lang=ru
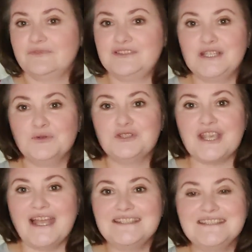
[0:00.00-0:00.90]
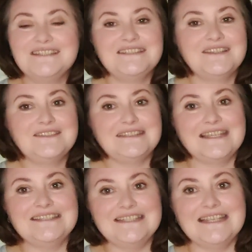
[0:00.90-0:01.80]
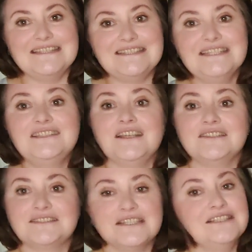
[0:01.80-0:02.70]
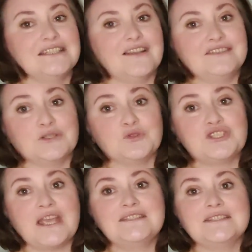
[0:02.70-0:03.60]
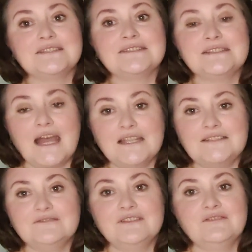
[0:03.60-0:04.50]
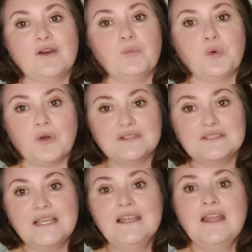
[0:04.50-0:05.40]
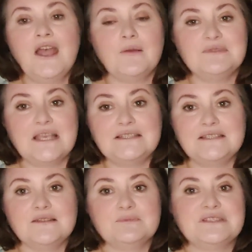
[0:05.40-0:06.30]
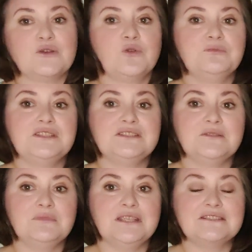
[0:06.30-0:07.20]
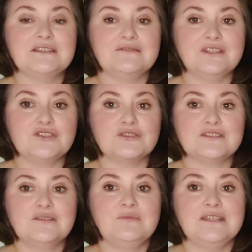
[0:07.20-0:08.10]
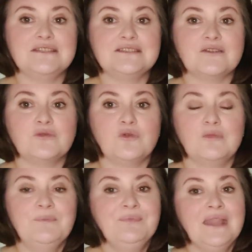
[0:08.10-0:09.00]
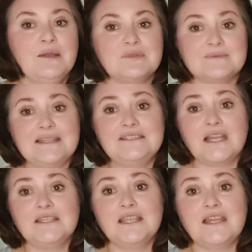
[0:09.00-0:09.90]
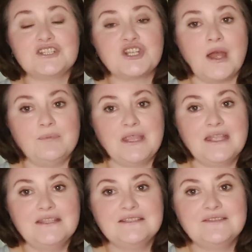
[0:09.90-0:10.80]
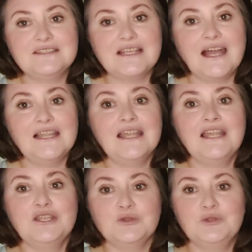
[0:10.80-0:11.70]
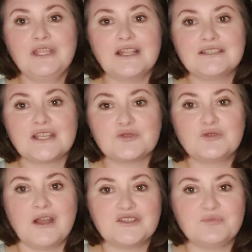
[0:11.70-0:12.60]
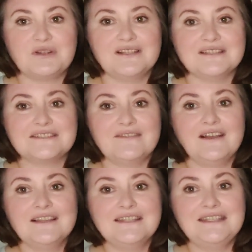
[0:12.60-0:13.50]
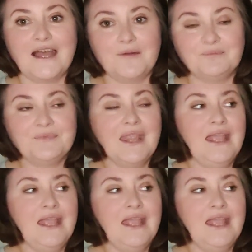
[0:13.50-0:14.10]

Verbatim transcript: все участницы, все 10, э, ссылки на всех участниц, кстати, в инфобоксе, обязательно познакомьтесь с ними, если вы еще с ними не знакомы, посмотрите, какие шапки они связали, ну и я расскажу, как же проголосовала я.